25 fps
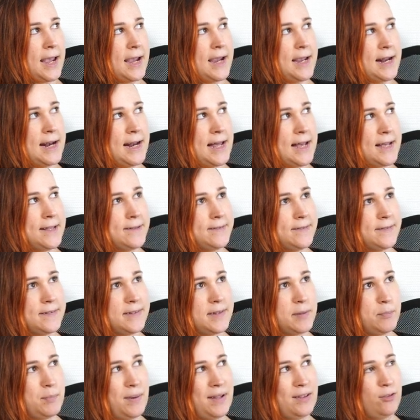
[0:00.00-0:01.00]
Et là,
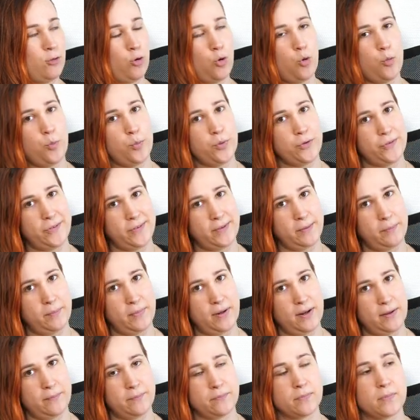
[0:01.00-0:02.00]
c'était pas trop
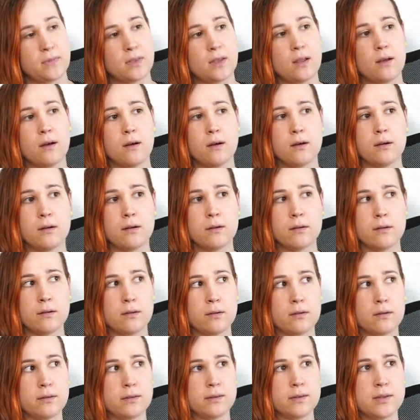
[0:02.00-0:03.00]
possible.
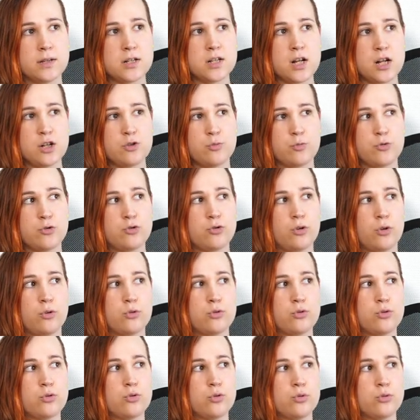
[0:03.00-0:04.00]
Euh, déjà, je me suis
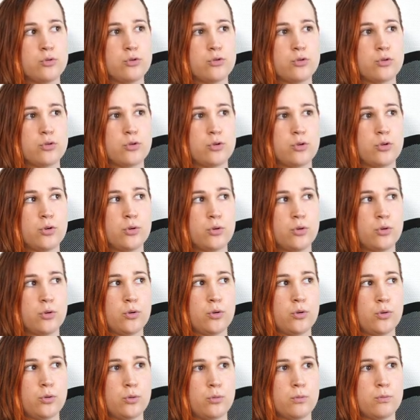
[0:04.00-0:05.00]
rendu compte
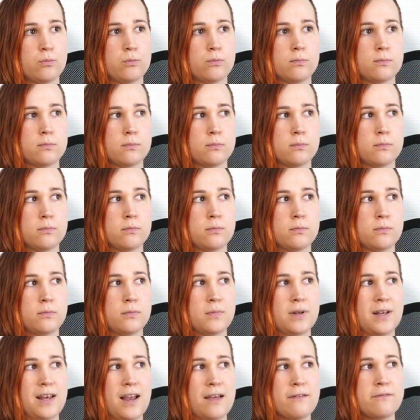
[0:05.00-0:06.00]
que
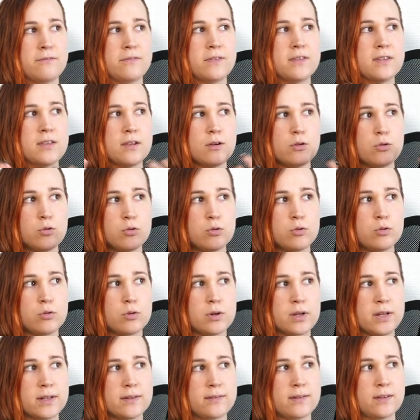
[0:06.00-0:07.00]
la
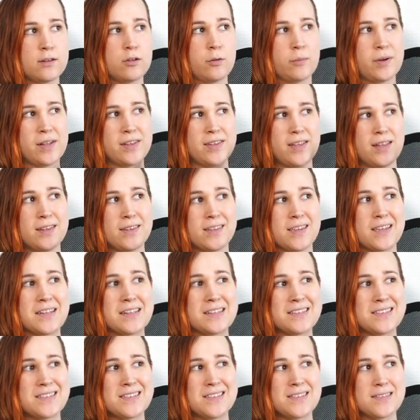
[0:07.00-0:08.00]
vidéo qui était dans ma tête, qui
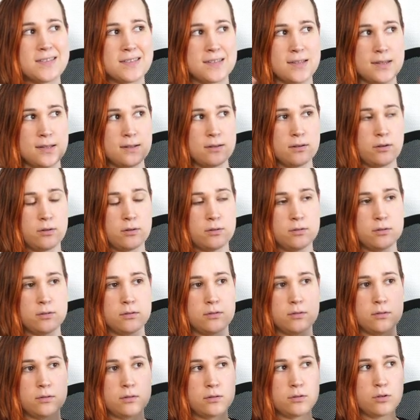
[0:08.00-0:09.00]
existait dans,
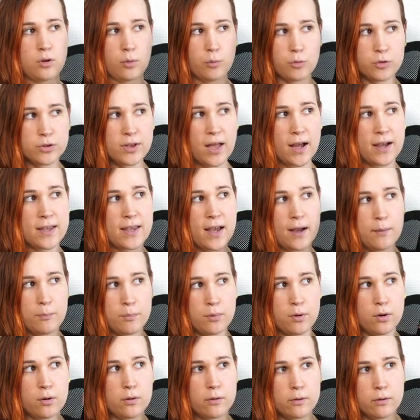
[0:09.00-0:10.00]
le, dans mon
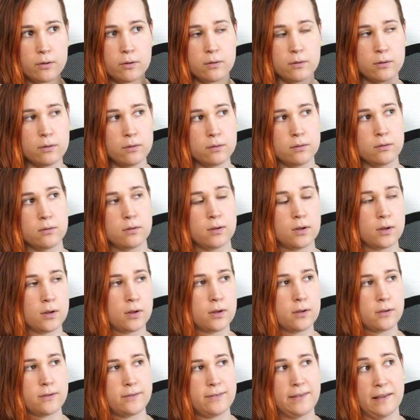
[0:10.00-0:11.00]
arrière-plan
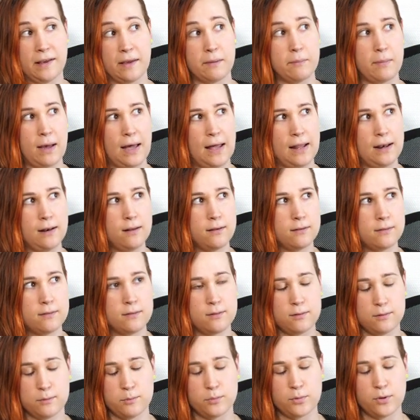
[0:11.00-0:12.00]
cérébral,
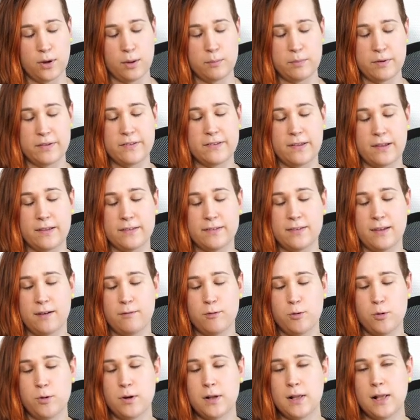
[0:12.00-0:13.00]
si on peut appeler ça un
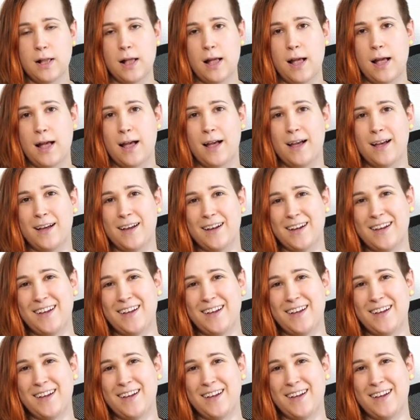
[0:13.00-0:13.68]
cerveau, euh,